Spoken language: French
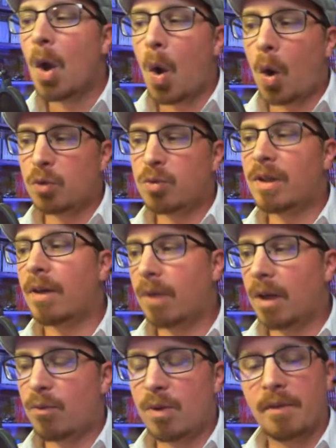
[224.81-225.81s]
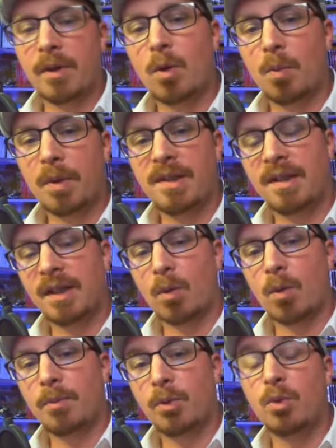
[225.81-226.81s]
En tout cas, voilà, vous l'avez compris, c'est un
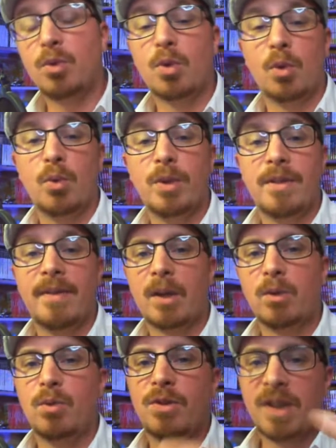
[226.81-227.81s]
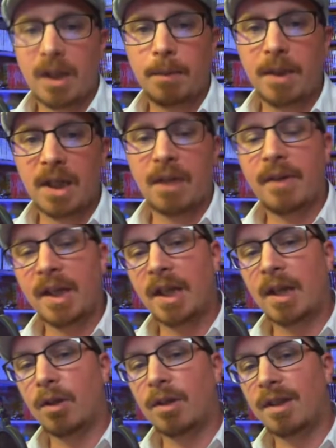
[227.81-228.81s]
webtoon sur l'univers du streaming avec des
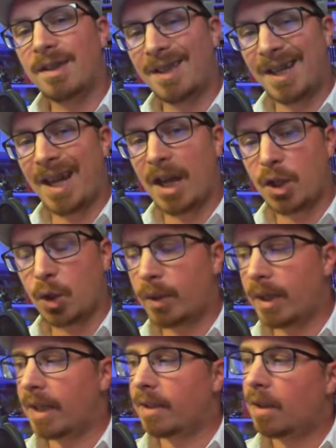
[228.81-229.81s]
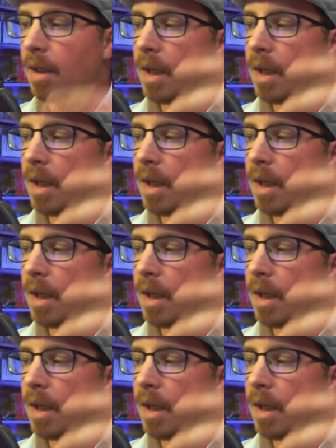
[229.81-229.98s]
codes très shonen.